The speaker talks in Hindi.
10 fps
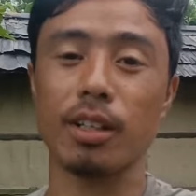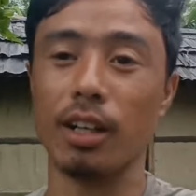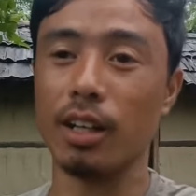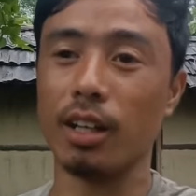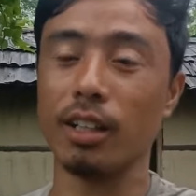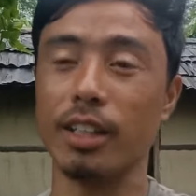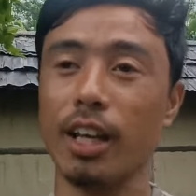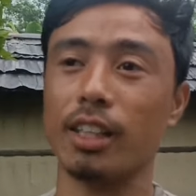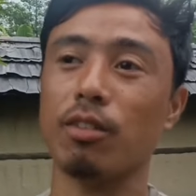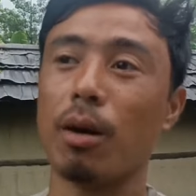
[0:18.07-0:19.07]

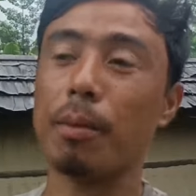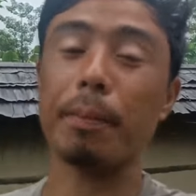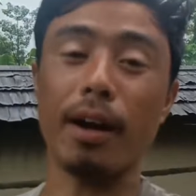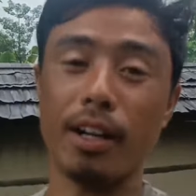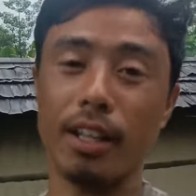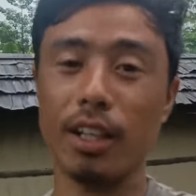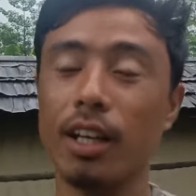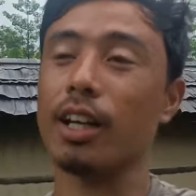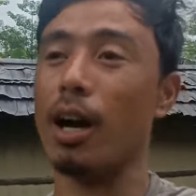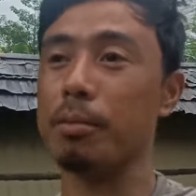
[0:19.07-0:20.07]
गया था वहाँ पे पार्टी के
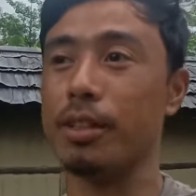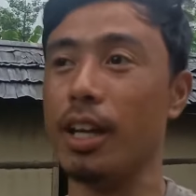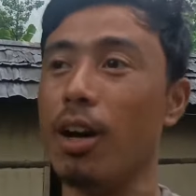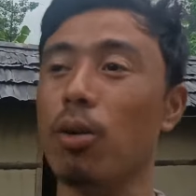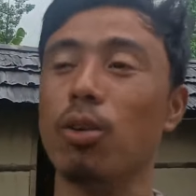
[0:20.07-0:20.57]
लिए काम किया